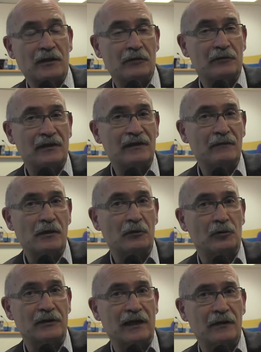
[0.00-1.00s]
nationale des
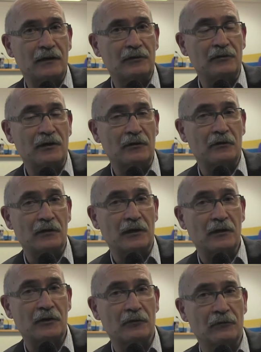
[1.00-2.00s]
missions locales, c'est une
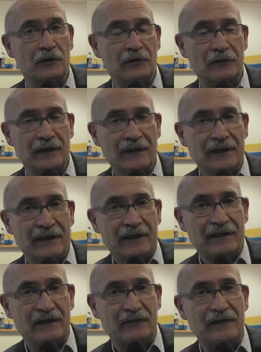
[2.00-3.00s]
association euh,
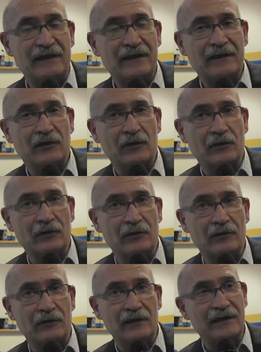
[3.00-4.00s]
qui fédère
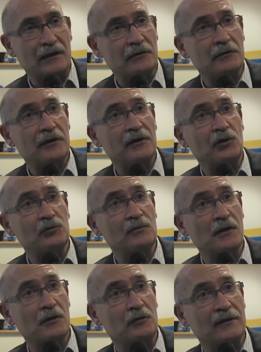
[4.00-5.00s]
euh, les
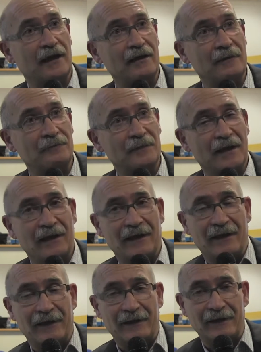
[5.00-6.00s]
450 missions locales
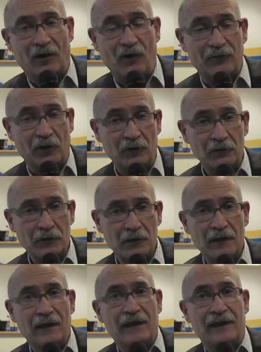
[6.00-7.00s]
euh, en
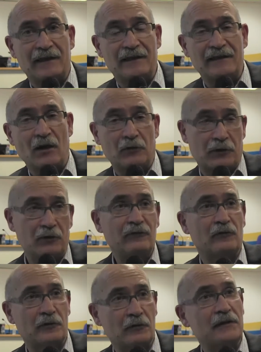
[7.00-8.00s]
France et qui a aussi une
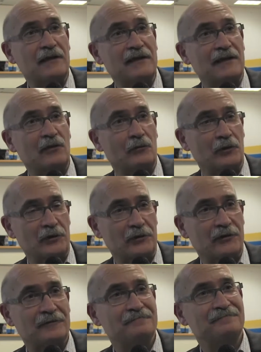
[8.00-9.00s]
fonction syndicat d'employeurs.